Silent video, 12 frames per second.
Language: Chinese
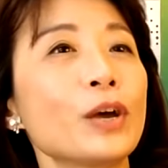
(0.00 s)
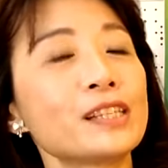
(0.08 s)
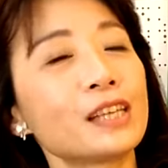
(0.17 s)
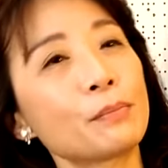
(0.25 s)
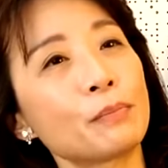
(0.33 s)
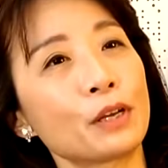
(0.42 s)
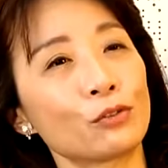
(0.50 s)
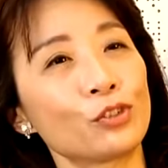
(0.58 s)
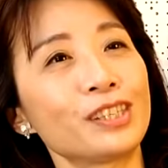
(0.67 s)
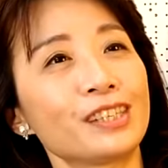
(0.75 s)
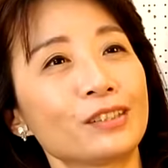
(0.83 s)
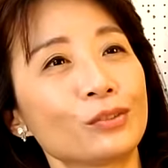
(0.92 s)
外在表
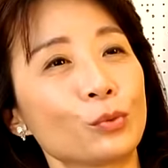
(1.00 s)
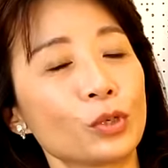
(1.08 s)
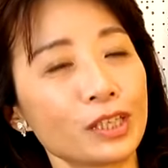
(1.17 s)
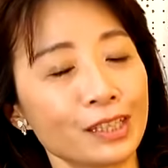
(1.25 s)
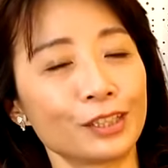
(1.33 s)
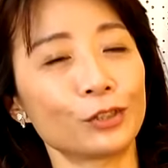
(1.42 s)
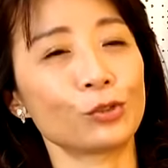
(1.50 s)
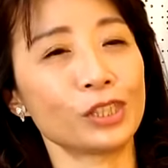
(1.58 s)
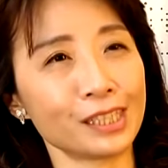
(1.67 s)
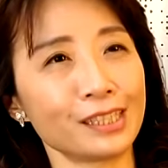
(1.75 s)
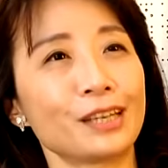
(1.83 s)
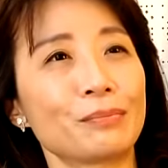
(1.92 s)
现，我可能都
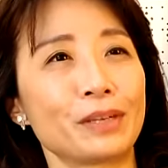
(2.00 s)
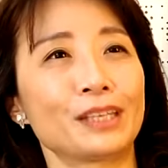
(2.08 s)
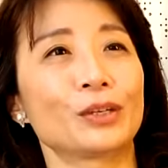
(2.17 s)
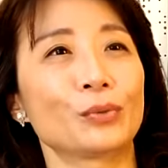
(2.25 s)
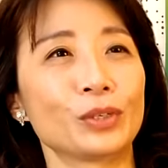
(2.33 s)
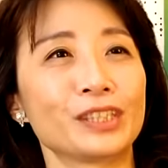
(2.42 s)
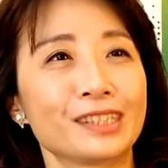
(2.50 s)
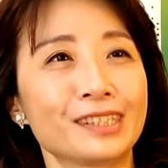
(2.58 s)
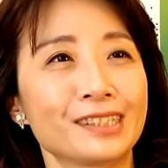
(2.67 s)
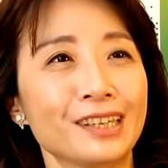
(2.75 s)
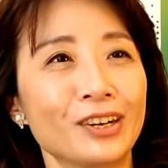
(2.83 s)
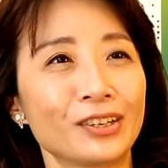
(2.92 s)
尽量把它维
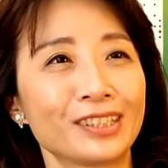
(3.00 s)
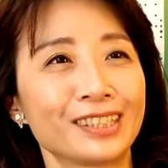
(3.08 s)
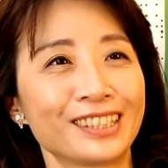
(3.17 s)
持好。